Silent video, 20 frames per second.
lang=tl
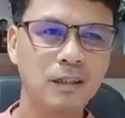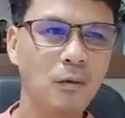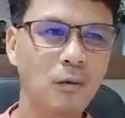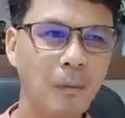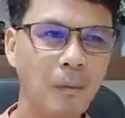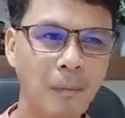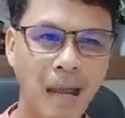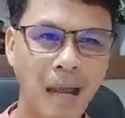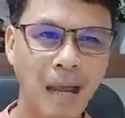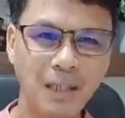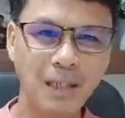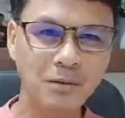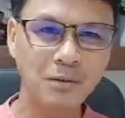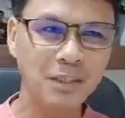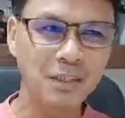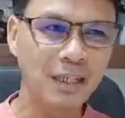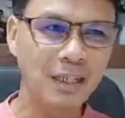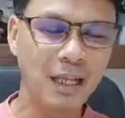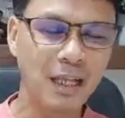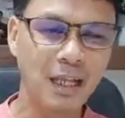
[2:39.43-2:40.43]
kung paano
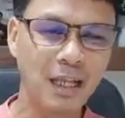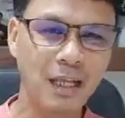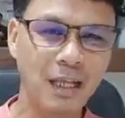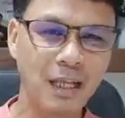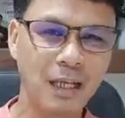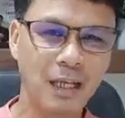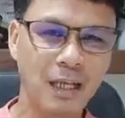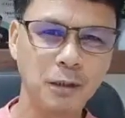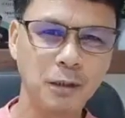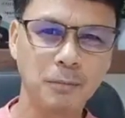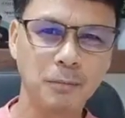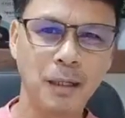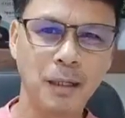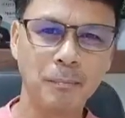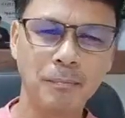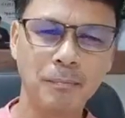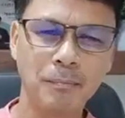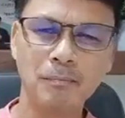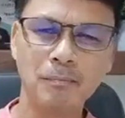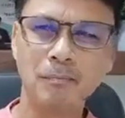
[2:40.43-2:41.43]
sila ano
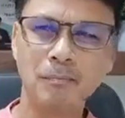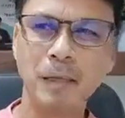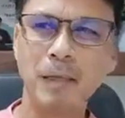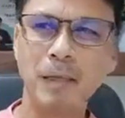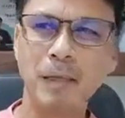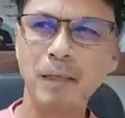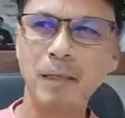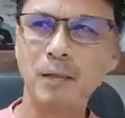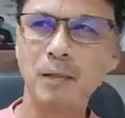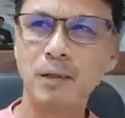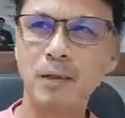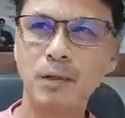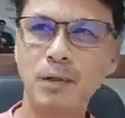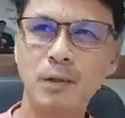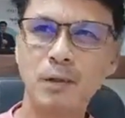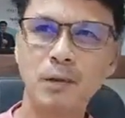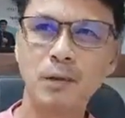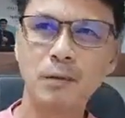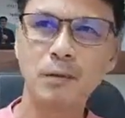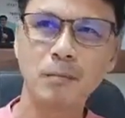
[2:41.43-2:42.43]
ba paano
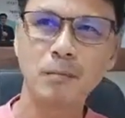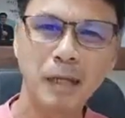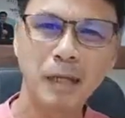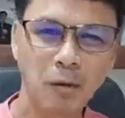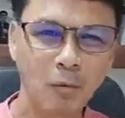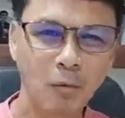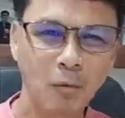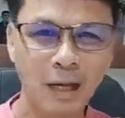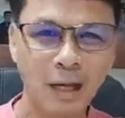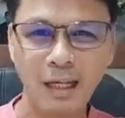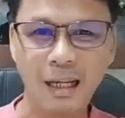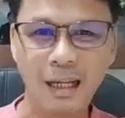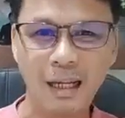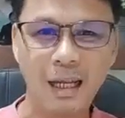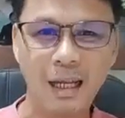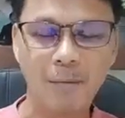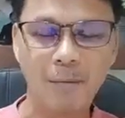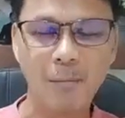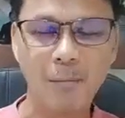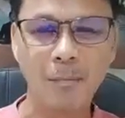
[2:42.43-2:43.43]

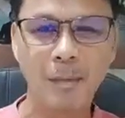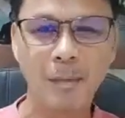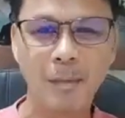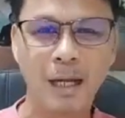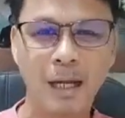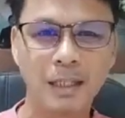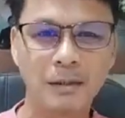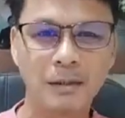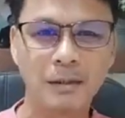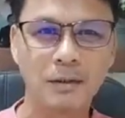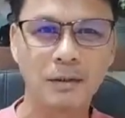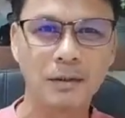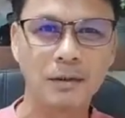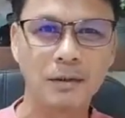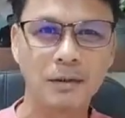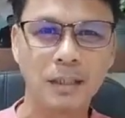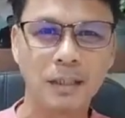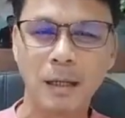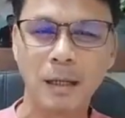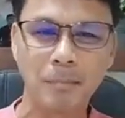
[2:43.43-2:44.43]
maniwala,
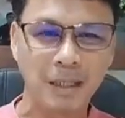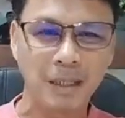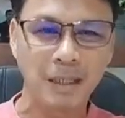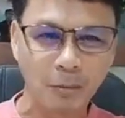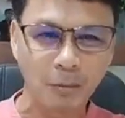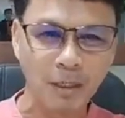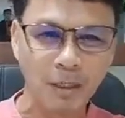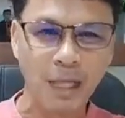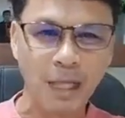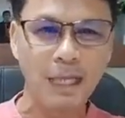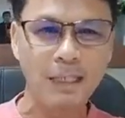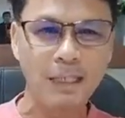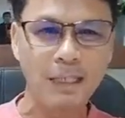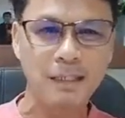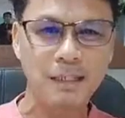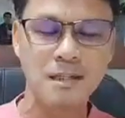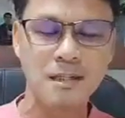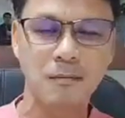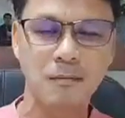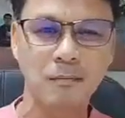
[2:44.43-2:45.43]
papaano nila paniwalaan
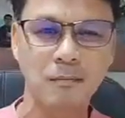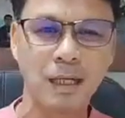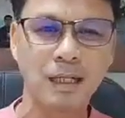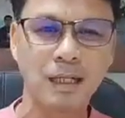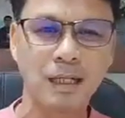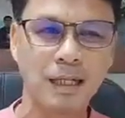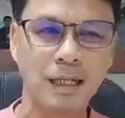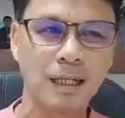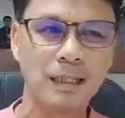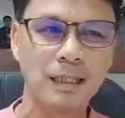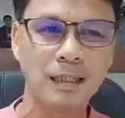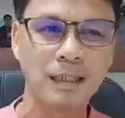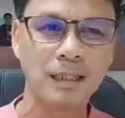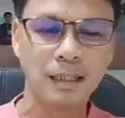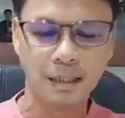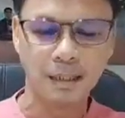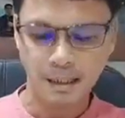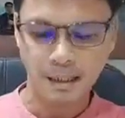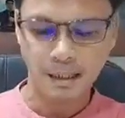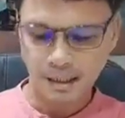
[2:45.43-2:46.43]
ang isang bagay.
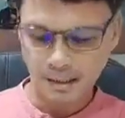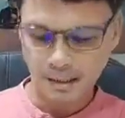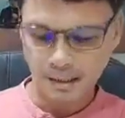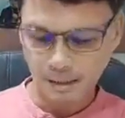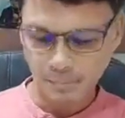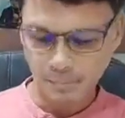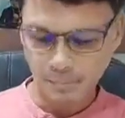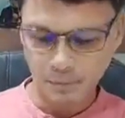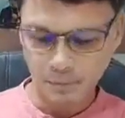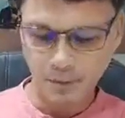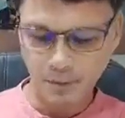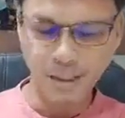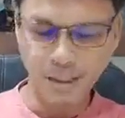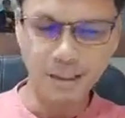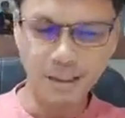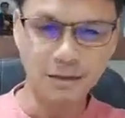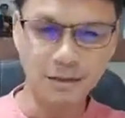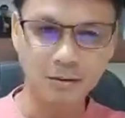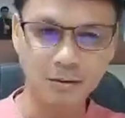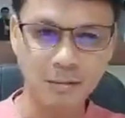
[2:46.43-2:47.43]
Hindi po
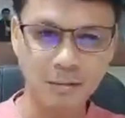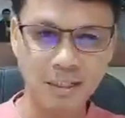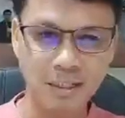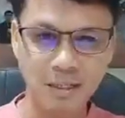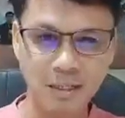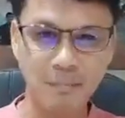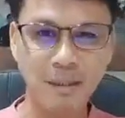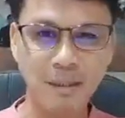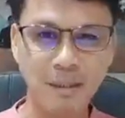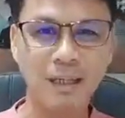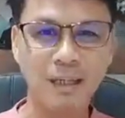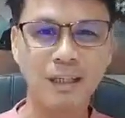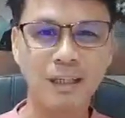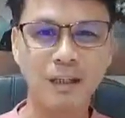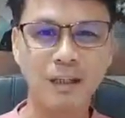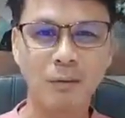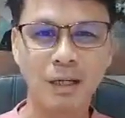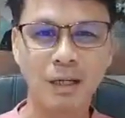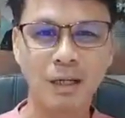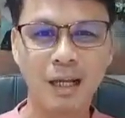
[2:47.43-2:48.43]
nila ito basta
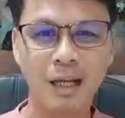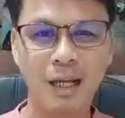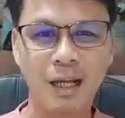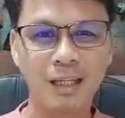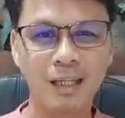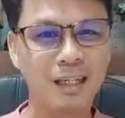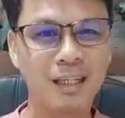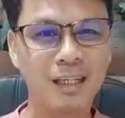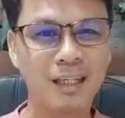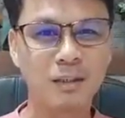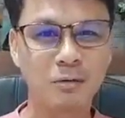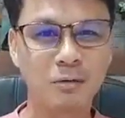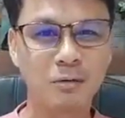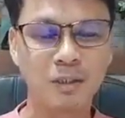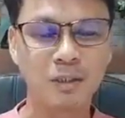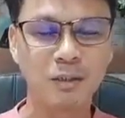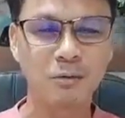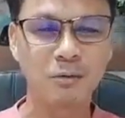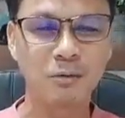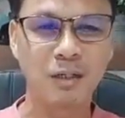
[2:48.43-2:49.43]
pinaniniwalaan ng
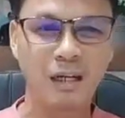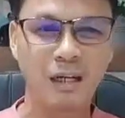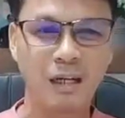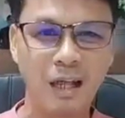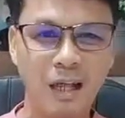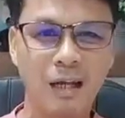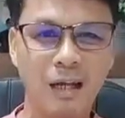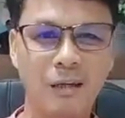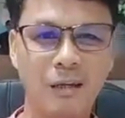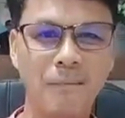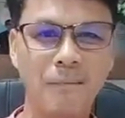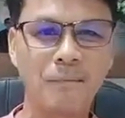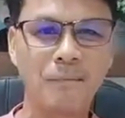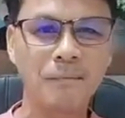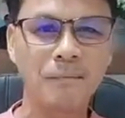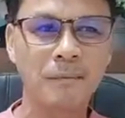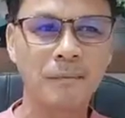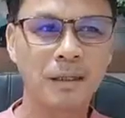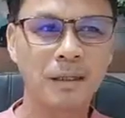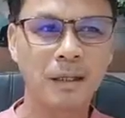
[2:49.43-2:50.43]
ganun-ganun na lang.
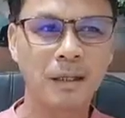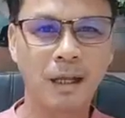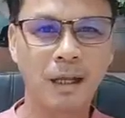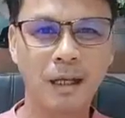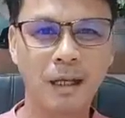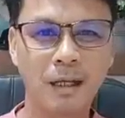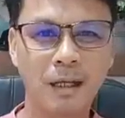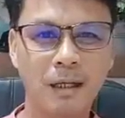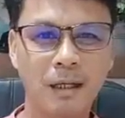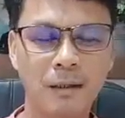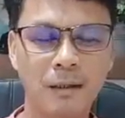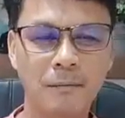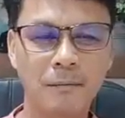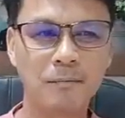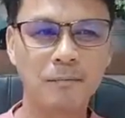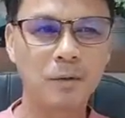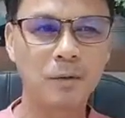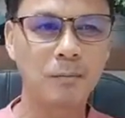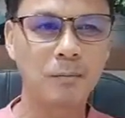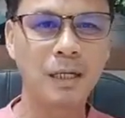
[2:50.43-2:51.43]

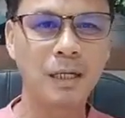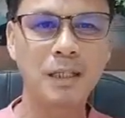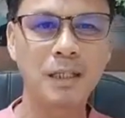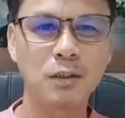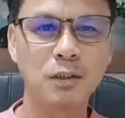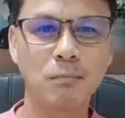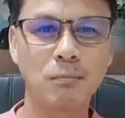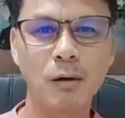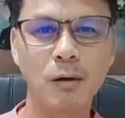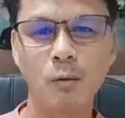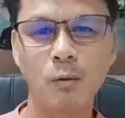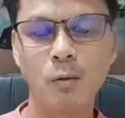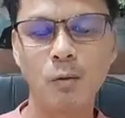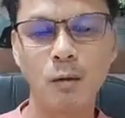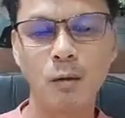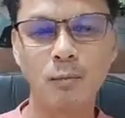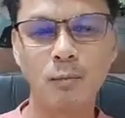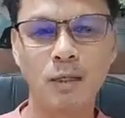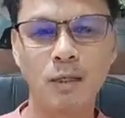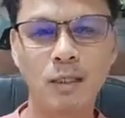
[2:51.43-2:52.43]
Um, kumbaga, yung
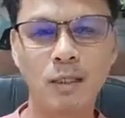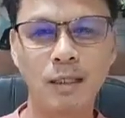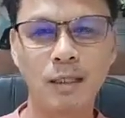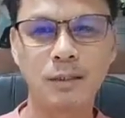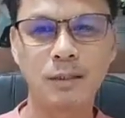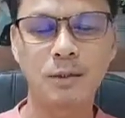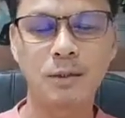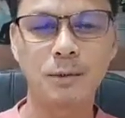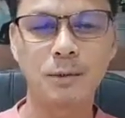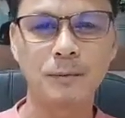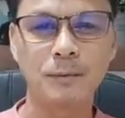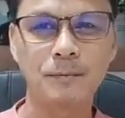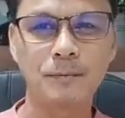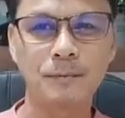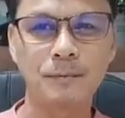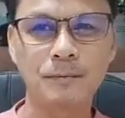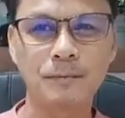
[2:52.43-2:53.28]
makuha mo agad, yung